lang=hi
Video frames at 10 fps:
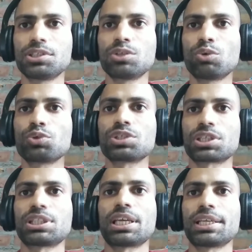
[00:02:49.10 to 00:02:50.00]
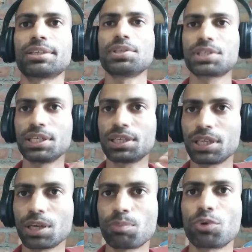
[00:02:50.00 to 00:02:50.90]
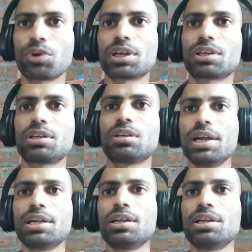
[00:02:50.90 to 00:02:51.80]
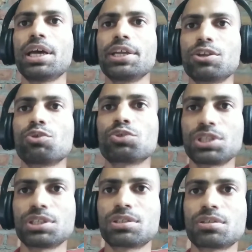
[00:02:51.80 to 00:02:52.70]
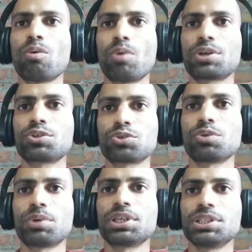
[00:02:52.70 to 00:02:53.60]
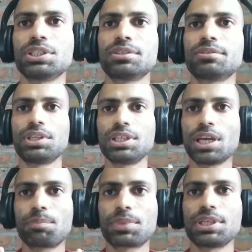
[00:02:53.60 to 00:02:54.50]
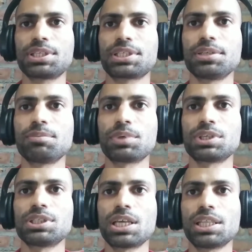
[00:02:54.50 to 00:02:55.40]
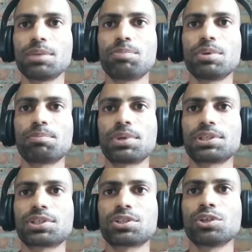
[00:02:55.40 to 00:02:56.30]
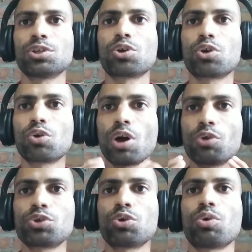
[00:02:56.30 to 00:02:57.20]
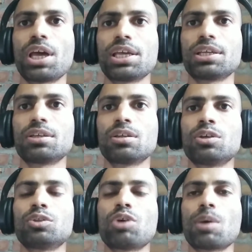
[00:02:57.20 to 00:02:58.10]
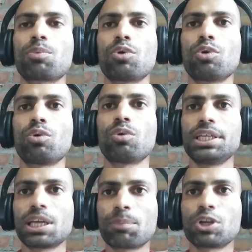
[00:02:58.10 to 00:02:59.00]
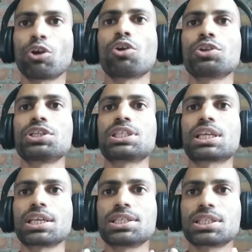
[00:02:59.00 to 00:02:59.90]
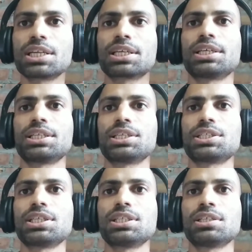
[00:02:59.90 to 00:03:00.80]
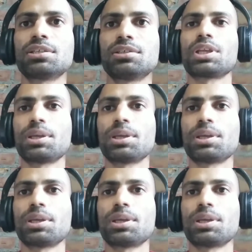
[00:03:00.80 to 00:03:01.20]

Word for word: रीजन हो सकता है स्किन केयर प्रोडक्ट डायग्नोसिस वाट सोएवर रीजन यदि आपकी स्किन पर ज़्यादा ही पिंपल्स ग्रो आउट हो आए हैं तो आपको डर्मेटोलॉजिस्ट से कंसल्ट करना चाहिए